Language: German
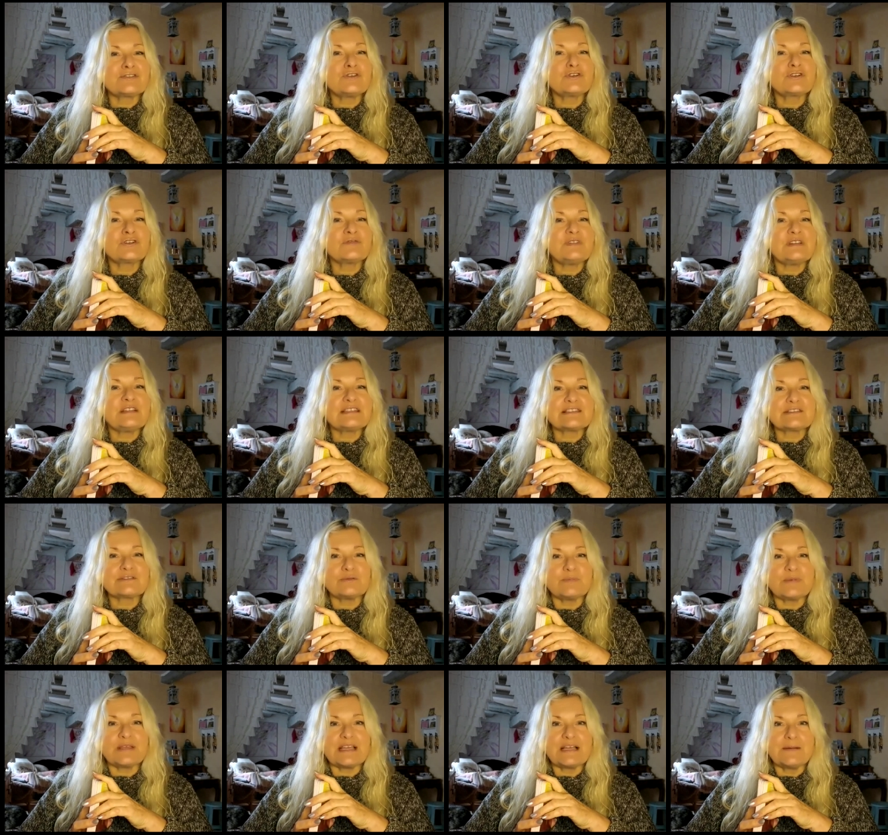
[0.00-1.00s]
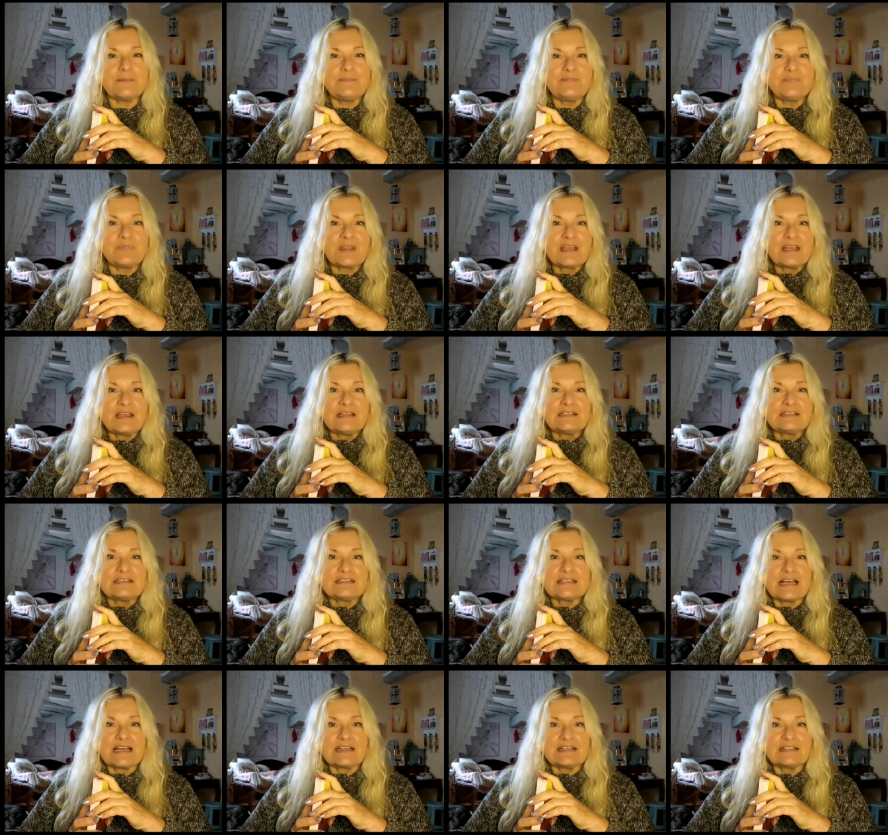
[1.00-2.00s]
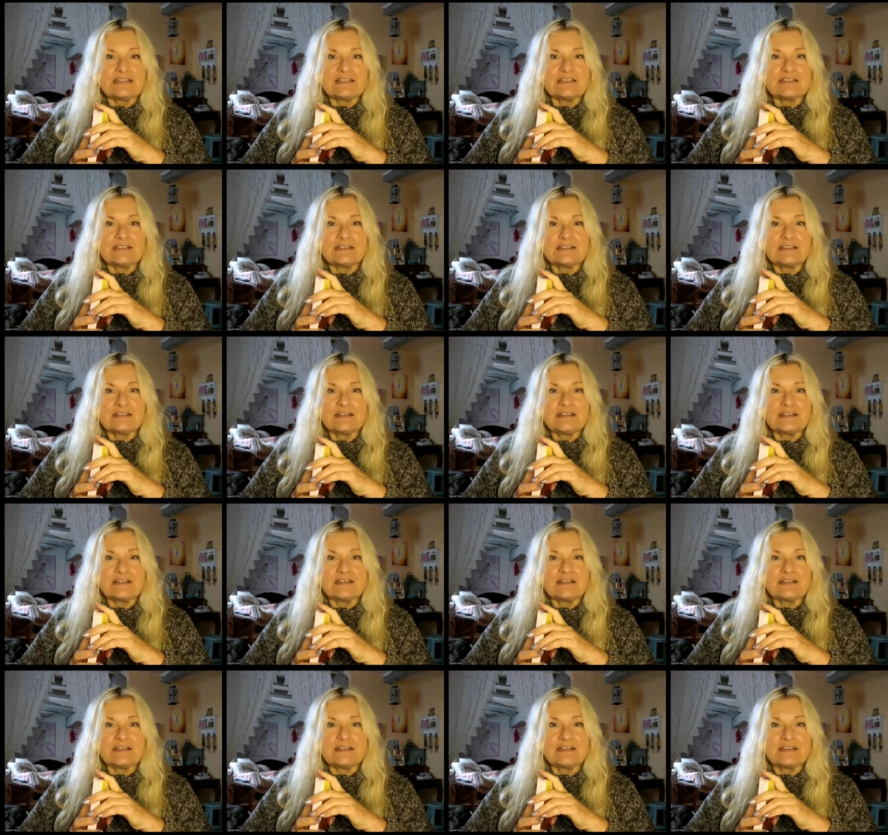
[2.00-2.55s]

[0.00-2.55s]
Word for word: irgendwie zu mir, dann